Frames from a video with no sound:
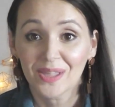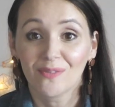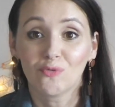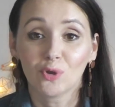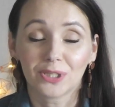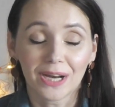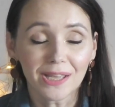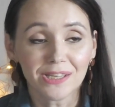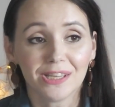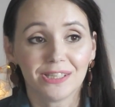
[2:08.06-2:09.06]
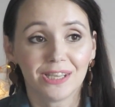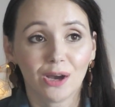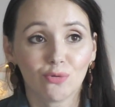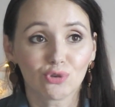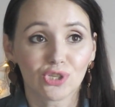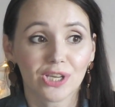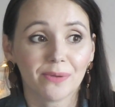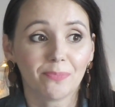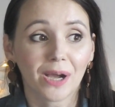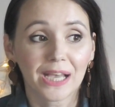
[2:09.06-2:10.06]
Вот, ранее я уже
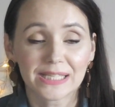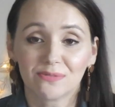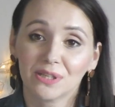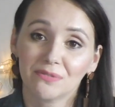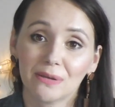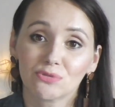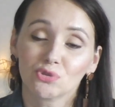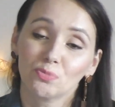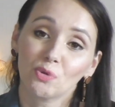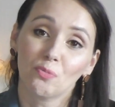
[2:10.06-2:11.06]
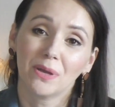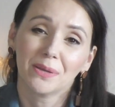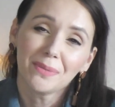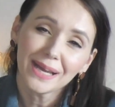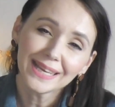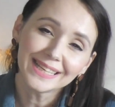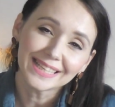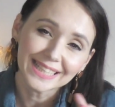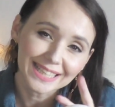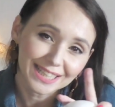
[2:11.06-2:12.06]
показывала вам, что покупала
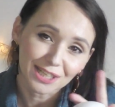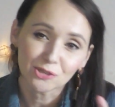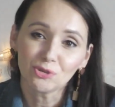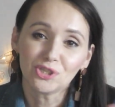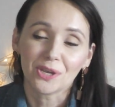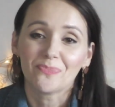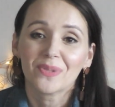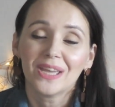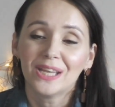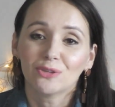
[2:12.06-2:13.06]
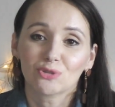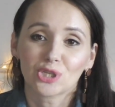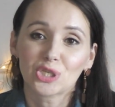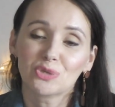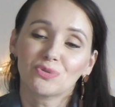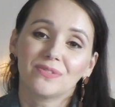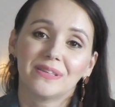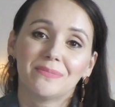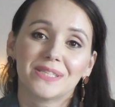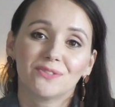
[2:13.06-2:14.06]
маленькие такие горшочки, тоже с
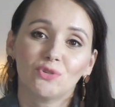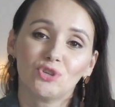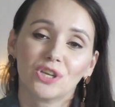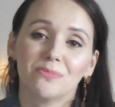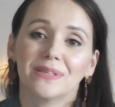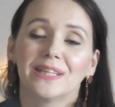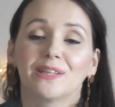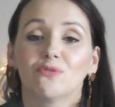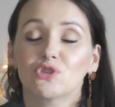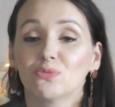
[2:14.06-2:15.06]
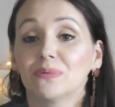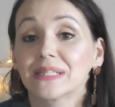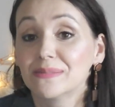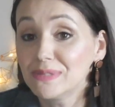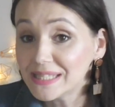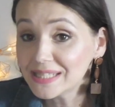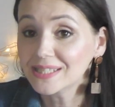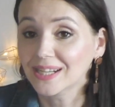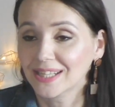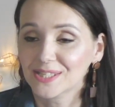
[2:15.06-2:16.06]
искусственными цветочками, для того, чтобы разместить
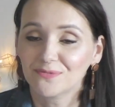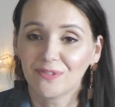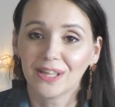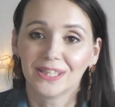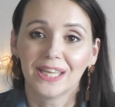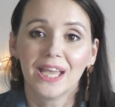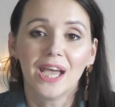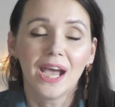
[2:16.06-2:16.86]
как раз в ванной.